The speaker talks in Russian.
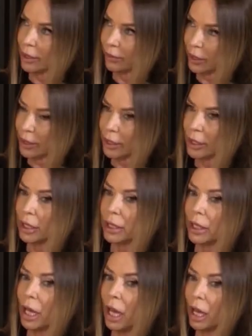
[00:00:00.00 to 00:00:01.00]

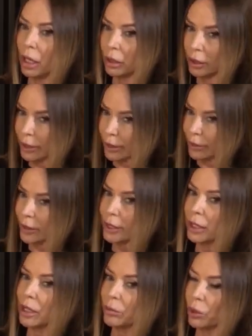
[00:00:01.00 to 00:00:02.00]
завозили,
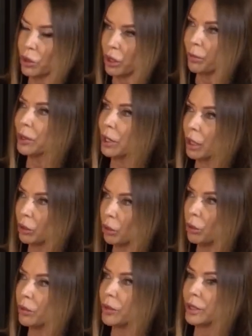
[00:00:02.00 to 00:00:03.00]
действительно можно
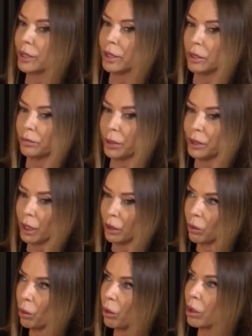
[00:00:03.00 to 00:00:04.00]
подготовить э,
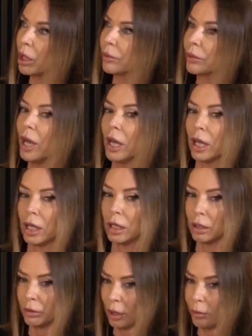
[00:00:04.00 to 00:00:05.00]
педагогов
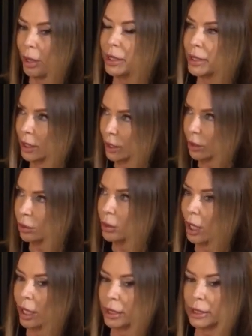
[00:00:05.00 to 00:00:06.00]
э, на базе
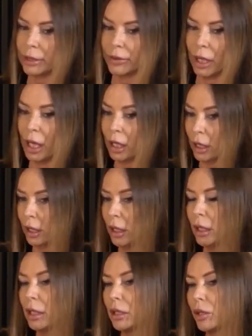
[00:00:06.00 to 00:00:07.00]
государства
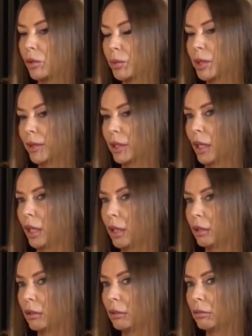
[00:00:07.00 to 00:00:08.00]
и,
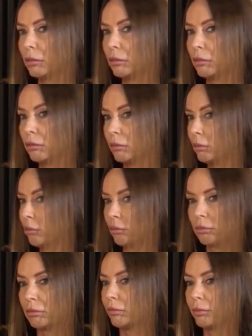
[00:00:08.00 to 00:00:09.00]
собственно, эм,
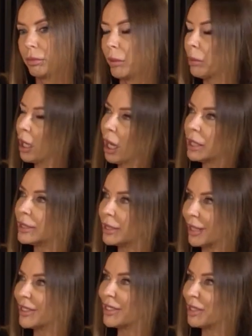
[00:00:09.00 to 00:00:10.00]
помогать
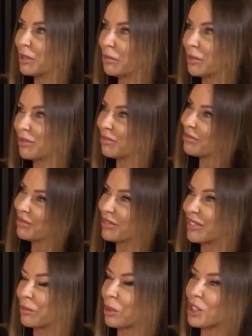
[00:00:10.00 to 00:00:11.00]
детям
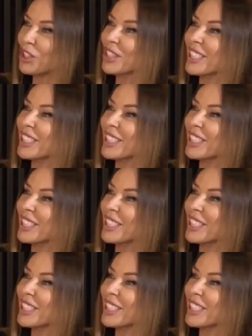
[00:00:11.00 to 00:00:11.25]
быть